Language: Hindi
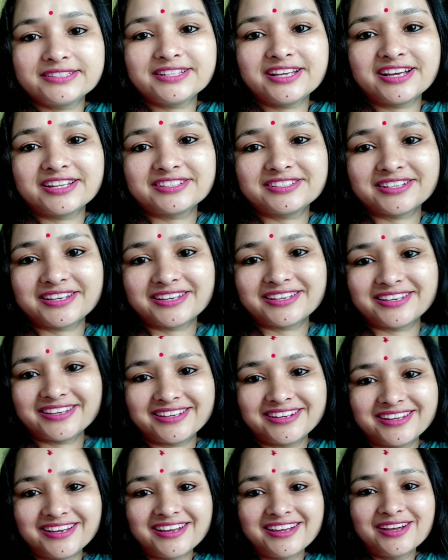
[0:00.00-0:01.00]
कितना अच्छा है
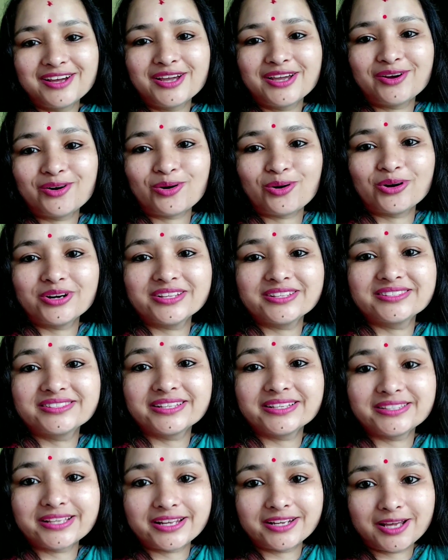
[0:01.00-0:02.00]
ना और
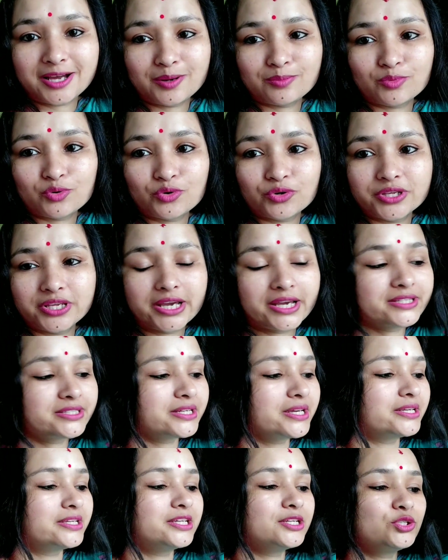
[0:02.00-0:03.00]
इससे ज़्यादा हमको क्या
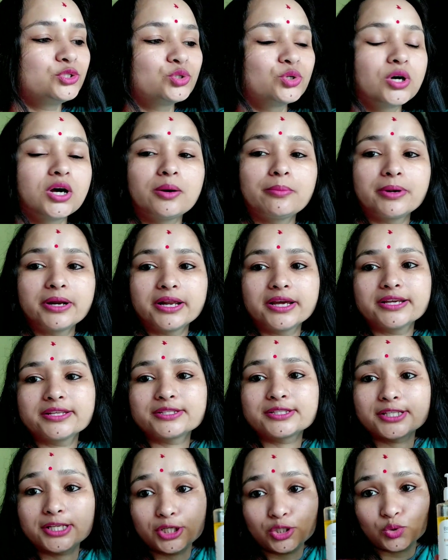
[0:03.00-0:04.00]
चाहिए जो हमारा
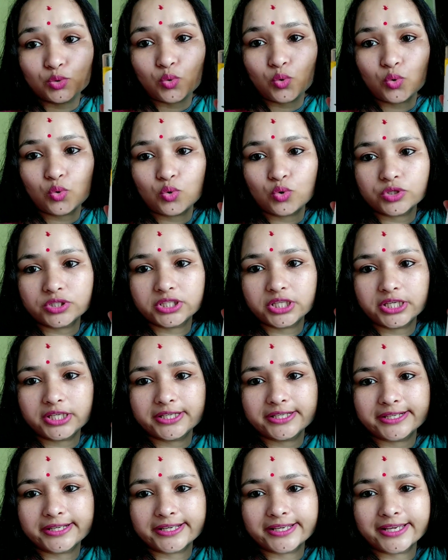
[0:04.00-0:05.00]
स्किन को थिक
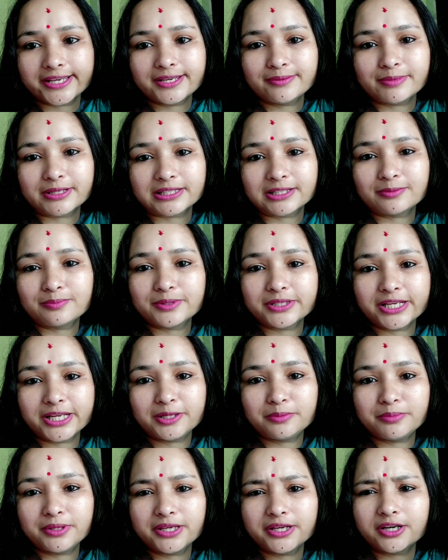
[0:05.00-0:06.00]
रखे मतलब
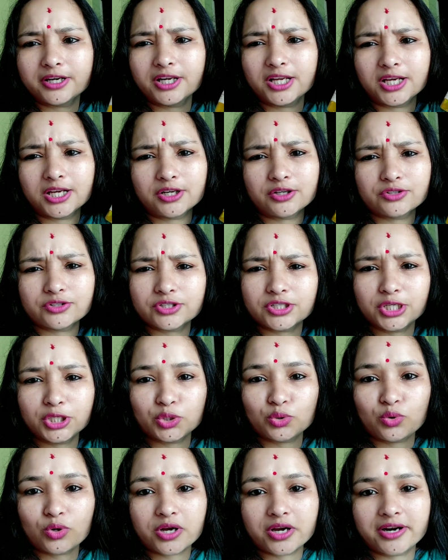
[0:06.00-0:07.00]
क्लीन भी करे और
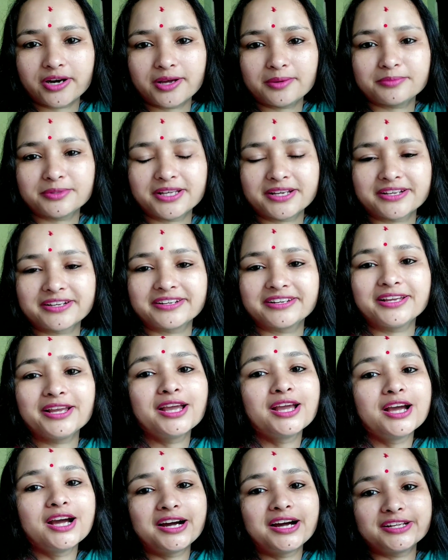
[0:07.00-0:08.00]
स्किन को ख़राब ना करे
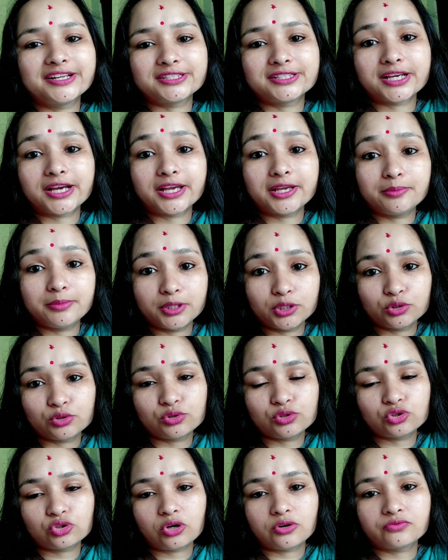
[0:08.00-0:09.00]
अच्छा है
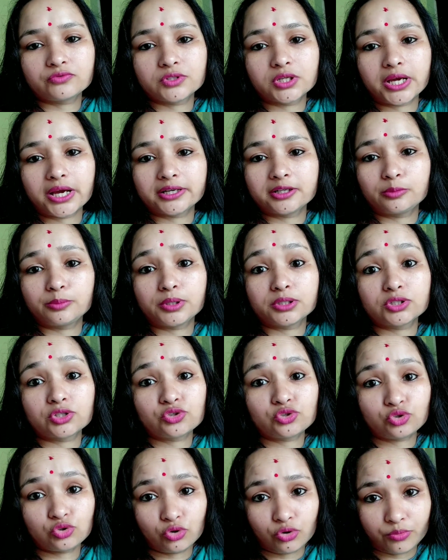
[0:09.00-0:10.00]
बिल्कुल सॉफ्ट है हंड्रेड
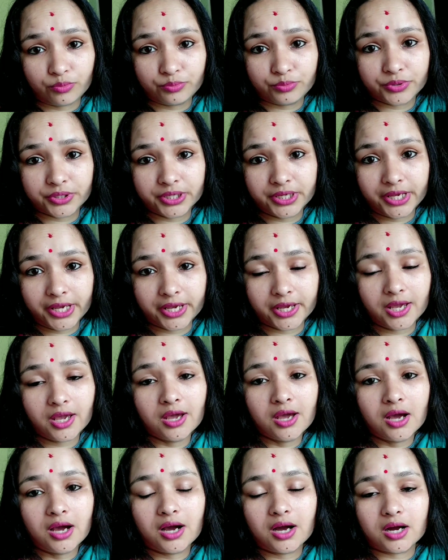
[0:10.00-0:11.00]
परसेंट सॉफ्ट फ्री है
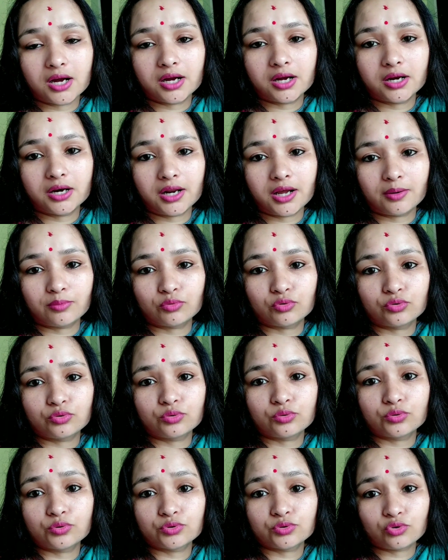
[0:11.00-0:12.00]
अगर आपको
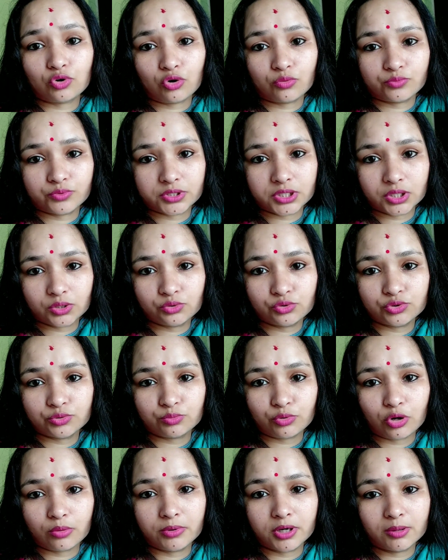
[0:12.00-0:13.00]
सॉफ्ट से कुछ
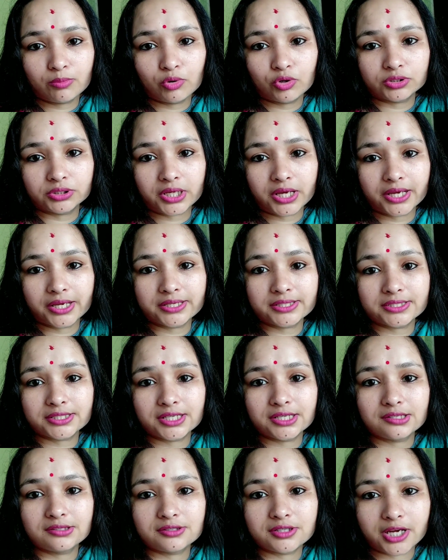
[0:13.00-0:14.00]
प्रॉब्लम होता है
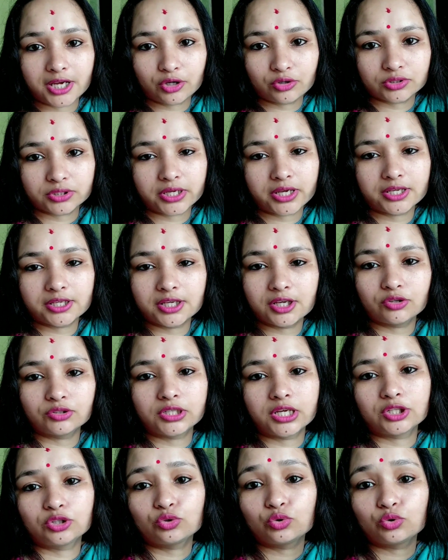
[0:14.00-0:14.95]
स्किन ड्राई होता है ये होता